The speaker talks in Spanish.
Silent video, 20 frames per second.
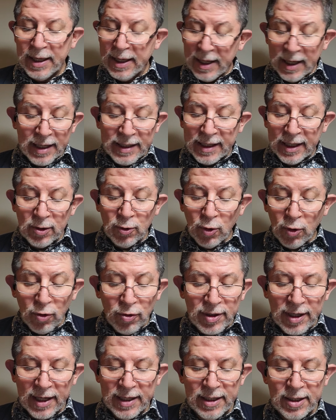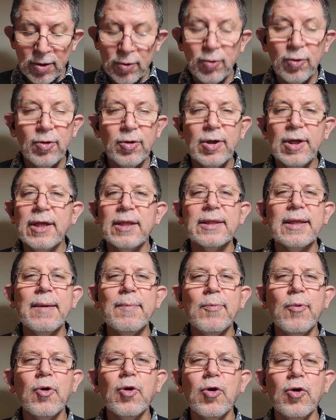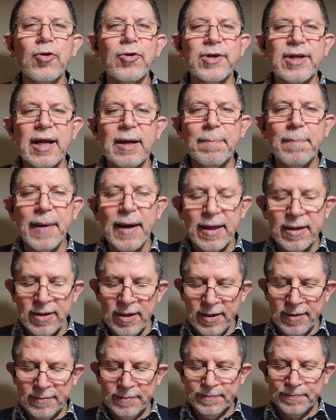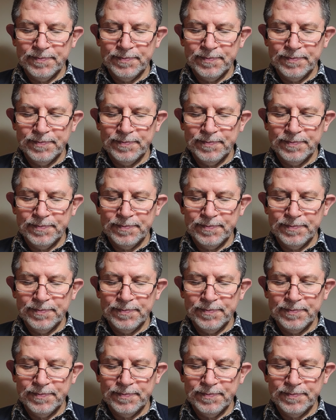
El que no honra al Hijo tampoco honra al Padre.